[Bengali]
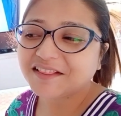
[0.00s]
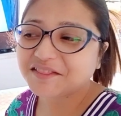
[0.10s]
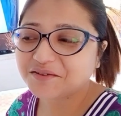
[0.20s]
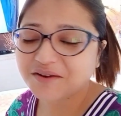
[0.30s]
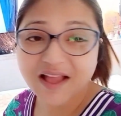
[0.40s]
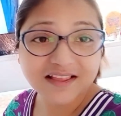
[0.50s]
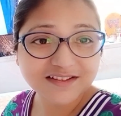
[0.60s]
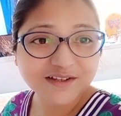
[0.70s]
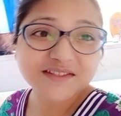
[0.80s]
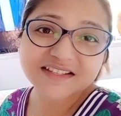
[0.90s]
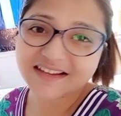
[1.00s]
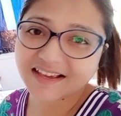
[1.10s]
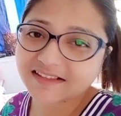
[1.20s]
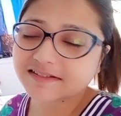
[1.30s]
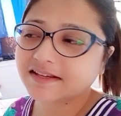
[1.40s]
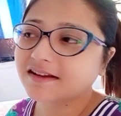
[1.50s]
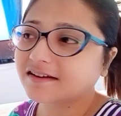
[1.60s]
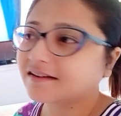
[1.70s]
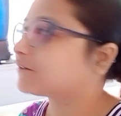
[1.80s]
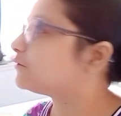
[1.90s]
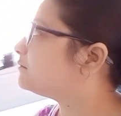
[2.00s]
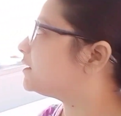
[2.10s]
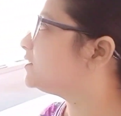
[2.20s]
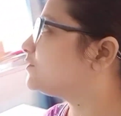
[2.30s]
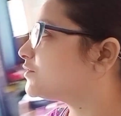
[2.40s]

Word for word: তো আজকে হচ্ছে নেক্সট ডে আর এখন বাজে হচ্ছে